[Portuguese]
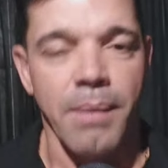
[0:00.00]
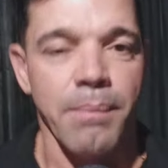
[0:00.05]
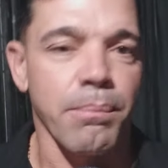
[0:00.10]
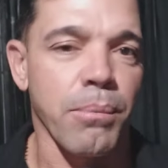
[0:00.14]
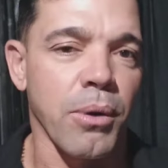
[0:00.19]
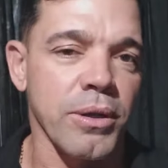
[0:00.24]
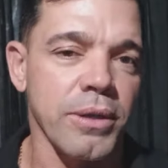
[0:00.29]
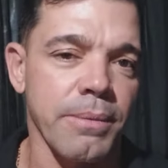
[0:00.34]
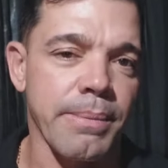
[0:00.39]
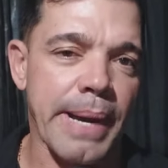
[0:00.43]

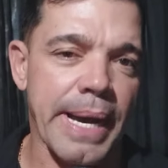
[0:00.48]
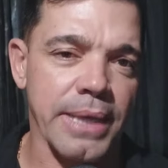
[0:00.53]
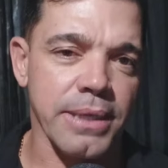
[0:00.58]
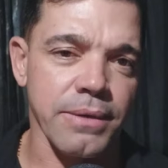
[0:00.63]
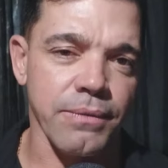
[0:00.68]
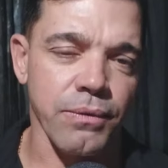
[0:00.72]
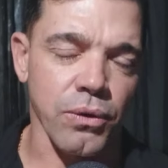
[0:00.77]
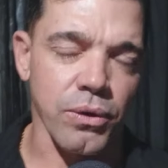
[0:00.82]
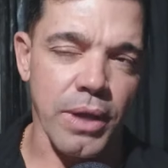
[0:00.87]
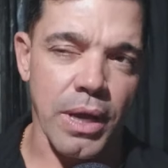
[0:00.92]
Bom
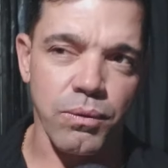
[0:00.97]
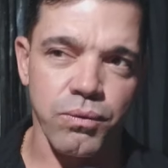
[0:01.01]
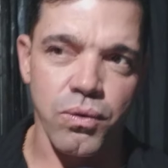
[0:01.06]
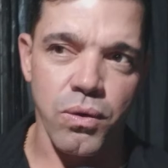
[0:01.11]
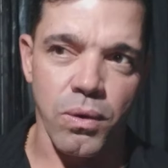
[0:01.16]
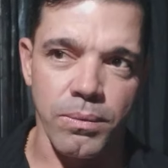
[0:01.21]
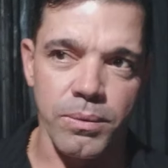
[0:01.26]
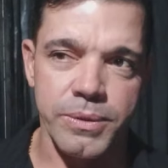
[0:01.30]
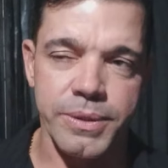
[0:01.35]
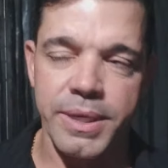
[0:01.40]
demais, Ivonaldo.
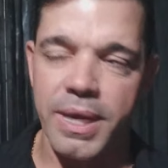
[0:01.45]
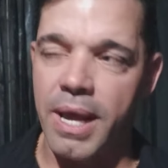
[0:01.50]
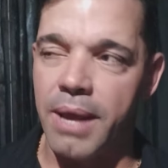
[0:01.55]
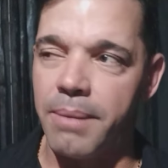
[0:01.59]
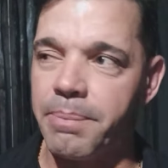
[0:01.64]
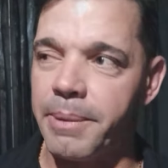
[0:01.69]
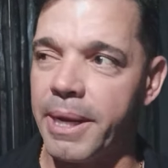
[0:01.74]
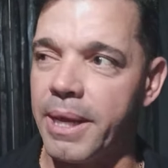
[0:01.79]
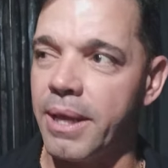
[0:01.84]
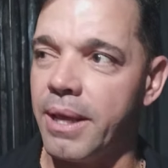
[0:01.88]
Como
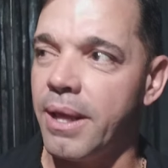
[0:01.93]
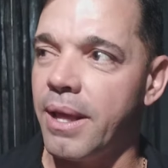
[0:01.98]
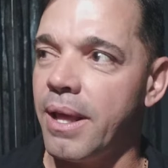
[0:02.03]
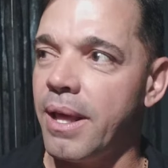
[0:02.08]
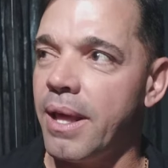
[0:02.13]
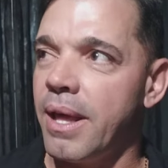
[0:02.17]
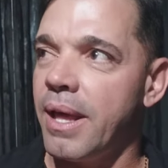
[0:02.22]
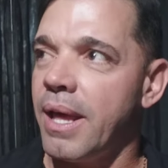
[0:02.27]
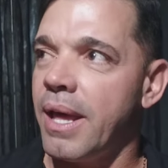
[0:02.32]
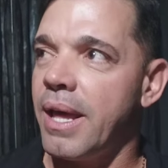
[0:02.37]
sempre,
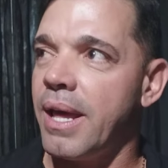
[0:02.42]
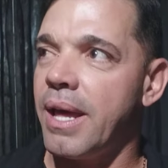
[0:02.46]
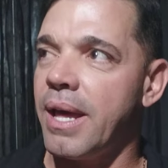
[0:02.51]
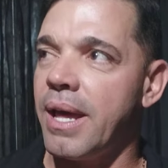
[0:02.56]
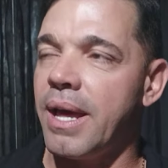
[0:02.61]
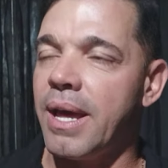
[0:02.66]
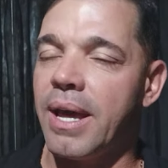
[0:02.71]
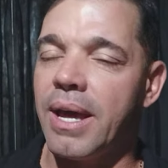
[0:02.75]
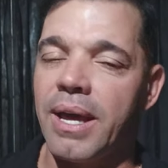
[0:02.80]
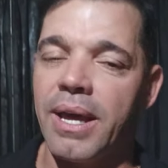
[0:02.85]

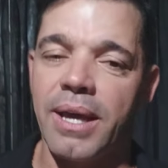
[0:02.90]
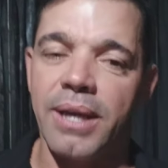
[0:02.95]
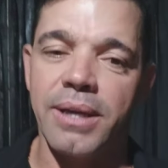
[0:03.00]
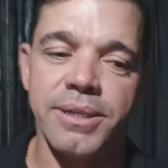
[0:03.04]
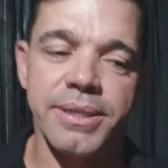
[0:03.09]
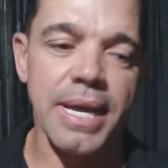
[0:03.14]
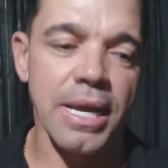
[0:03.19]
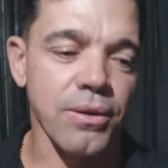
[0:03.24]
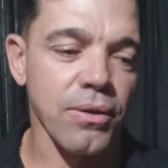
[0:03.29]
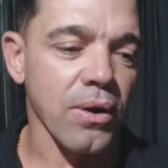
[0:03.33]
é,
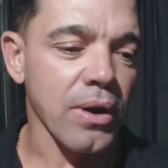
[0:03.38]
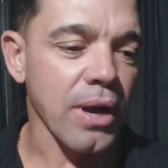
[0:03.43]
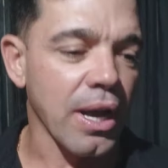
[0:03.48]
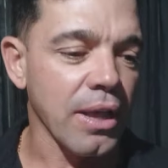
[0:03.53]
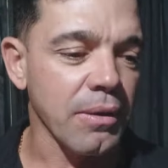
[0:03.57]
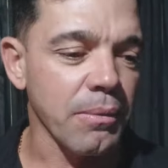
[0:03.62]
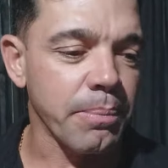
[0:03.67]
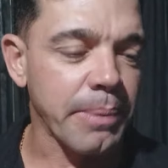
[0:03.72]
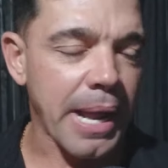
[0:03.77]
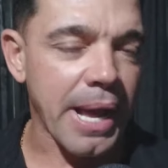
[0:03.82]
está
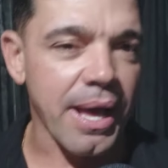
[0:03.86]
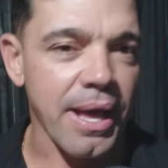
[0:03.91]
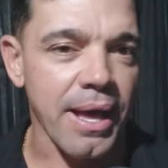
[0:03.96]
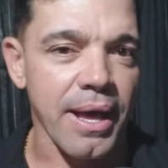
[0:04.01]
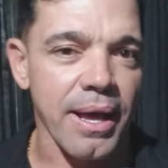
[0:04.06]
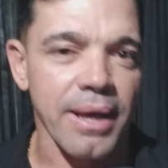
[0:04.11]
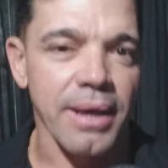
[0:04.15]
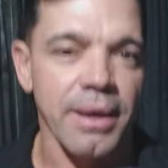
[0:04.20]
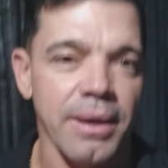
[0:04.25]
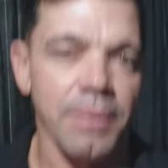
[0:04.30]
tocando
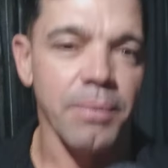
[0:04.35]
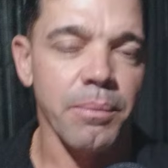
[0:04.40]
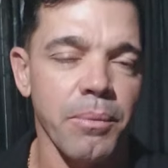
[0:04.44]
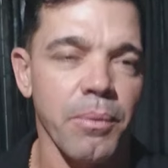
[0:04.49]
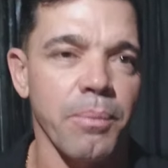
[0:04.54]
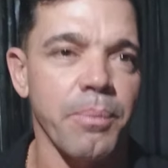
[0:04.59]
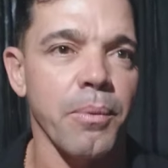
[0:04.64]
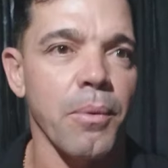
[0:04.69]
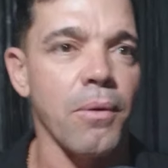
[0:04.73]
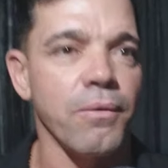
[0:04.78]
para
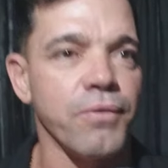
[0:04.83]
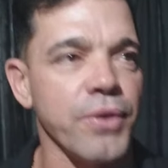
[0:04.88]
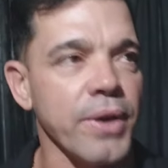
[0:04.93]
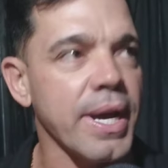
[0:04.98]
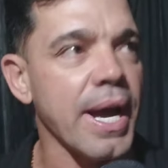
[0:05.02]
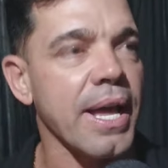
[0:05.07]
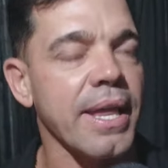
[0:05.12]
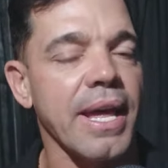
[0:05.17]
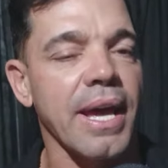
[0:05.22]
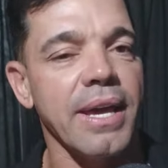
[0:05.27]
o povo de
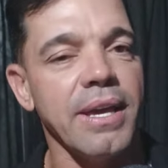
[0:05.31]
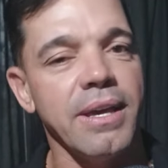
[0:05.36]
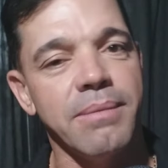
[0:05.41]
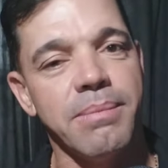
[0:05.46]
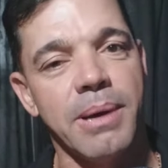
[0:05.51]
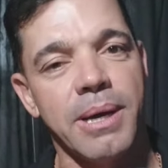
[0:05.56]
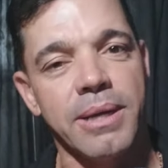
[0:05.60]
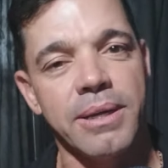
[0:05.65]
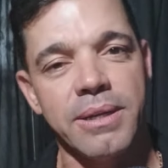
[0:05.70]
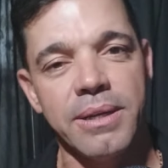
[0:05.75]

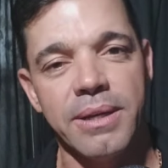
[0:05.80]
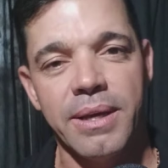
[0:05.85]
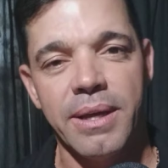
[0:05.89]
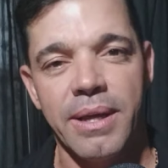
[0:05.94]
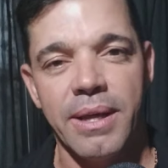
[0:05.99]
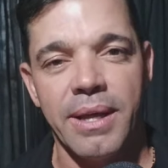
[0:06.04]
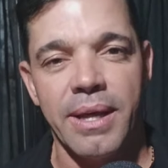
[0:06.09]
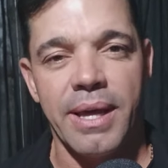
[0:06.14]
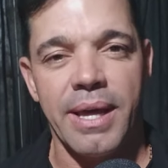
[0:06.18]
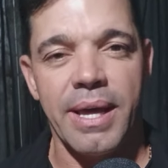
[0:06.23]
Carnaíba,
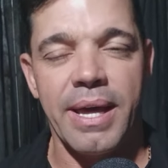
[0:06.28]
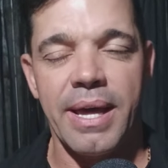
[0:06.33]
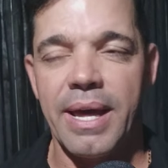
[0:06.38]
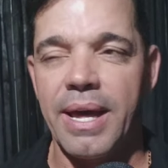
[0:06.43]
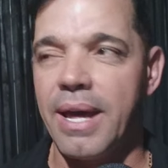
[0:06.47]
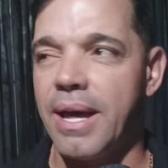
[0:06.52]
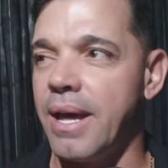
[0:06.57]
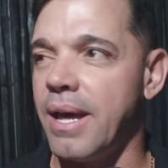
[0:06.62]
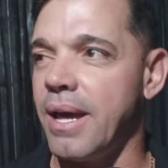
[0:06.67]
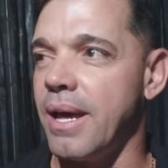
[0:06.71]

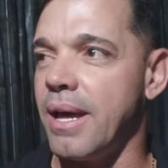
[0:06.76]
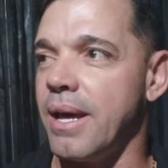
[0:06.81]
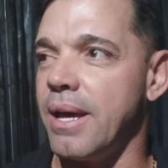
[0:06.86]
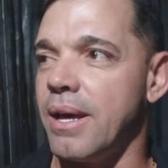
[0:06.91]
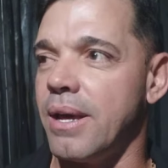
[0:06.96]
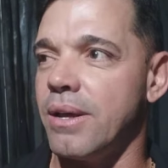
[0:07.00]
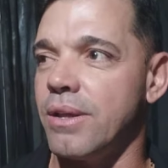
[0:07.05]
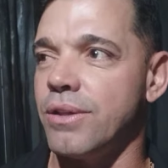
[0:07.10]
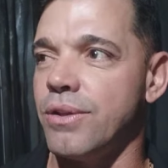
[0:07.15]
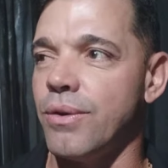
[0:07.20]

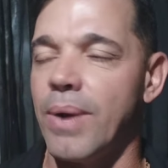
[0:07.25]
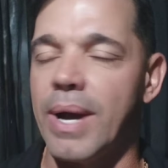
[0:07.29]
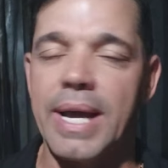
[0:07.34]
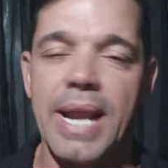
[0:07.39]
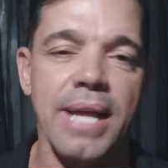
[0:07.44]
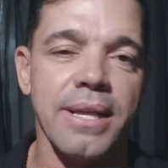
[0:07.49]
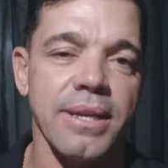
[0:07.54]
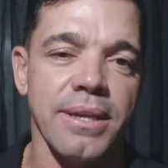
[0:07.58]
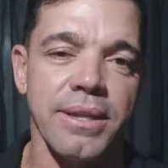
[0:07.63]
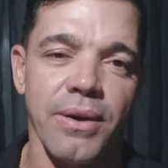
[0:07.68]
é, de uma
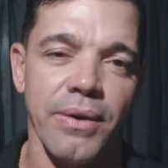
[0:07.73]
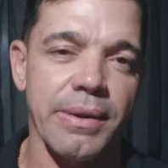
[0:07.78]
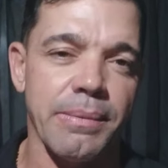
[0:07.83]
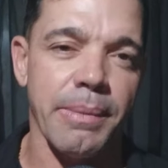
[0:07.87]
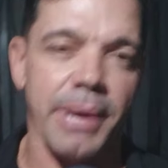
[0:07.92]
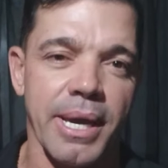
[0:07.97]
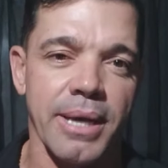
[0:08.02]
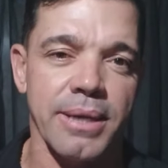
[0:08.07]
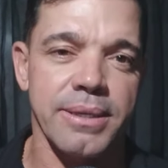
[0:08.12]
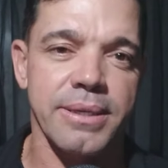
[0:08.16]
gratidão
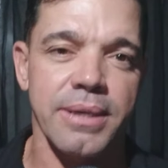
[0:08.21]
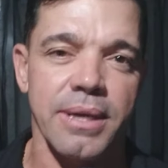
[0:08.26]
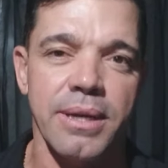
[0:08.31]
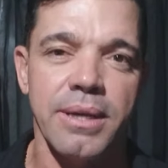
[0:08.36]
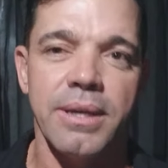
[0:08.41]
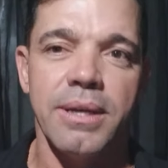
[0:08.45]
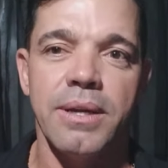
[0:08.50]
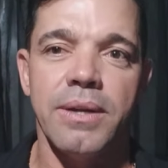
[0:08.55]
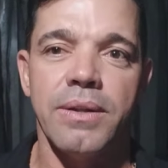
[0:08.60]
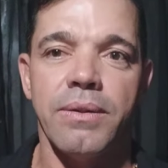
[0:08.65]
imensa
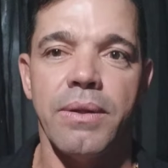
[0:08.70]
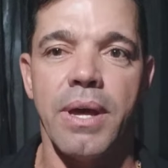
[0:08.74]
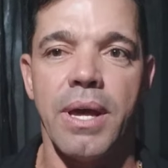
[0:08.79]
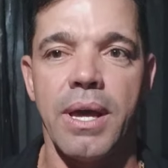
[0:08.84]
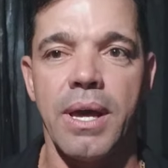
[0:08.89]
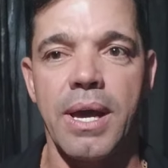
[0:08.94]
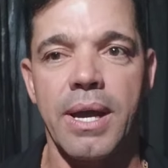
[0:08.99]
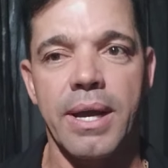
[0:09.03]
né?